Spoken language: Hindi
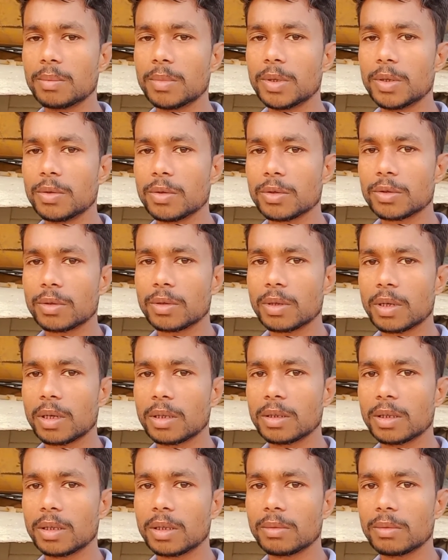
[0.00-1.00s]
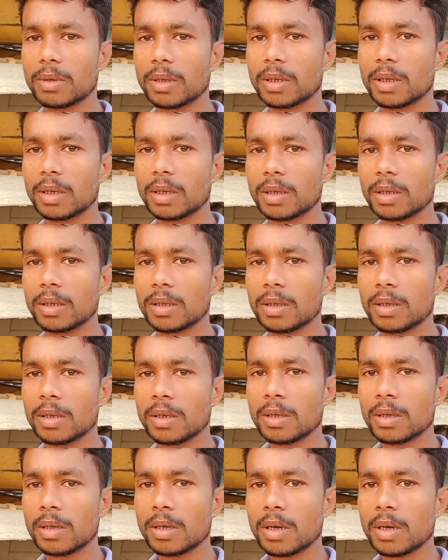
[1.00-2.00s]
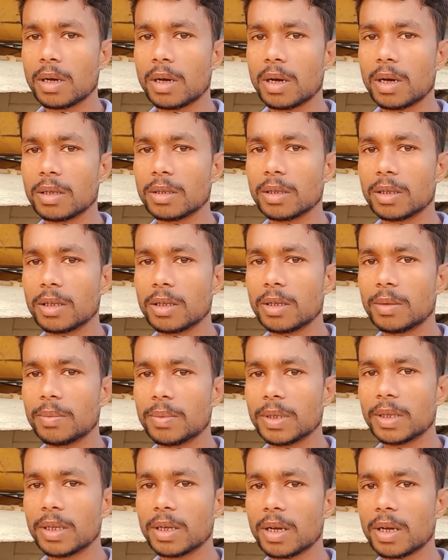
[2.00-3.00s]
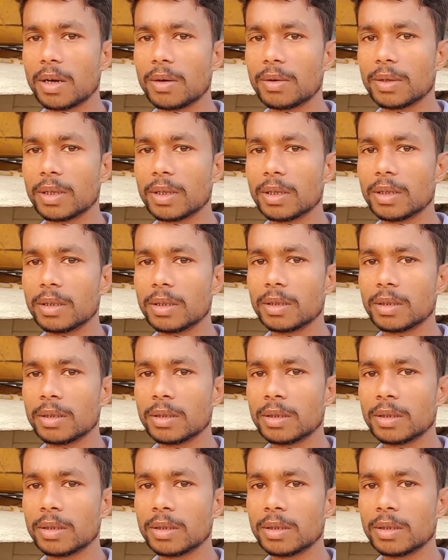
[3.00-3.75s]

का वीडियो सॉन्ग आ जाने वाला है आजा रील पे दिखावा तनी